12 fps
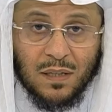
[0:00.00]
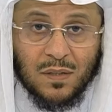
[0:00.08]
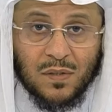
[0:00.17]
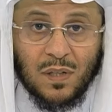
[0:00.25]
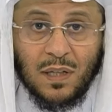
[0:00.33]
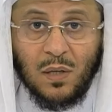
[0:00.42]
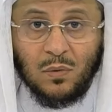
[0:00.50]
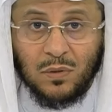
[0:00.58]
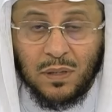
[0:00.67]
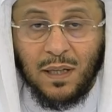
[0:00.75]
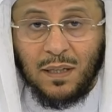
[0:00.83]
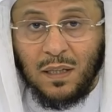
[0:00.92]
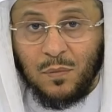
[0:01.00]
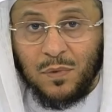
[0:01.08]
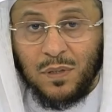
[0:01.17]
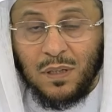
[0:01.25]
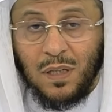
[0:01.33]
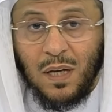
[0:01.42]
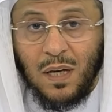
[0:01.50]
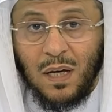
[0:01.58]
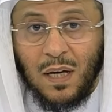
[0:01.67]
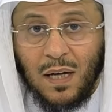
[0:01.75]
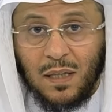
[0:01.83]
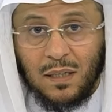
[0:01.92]
هذه الصلاة وتتعلمين
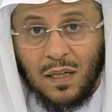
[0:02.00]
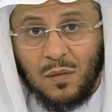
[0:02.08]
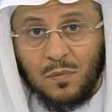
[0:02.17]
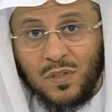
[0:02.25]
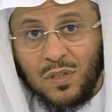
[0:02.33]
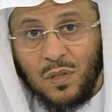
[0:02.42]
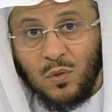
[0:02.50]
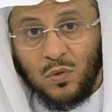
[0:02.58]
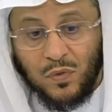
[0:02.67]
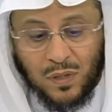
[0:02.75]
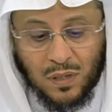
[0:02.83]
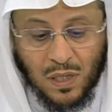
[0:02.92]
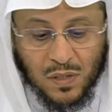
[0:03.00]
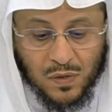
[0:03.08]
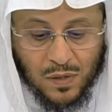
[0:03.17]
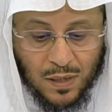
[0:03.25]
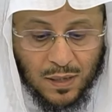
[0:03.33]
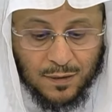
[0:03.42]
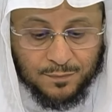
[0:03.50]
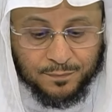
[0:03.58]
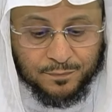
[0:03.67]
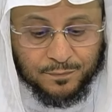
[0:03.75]
أحكام السهو في الصلاة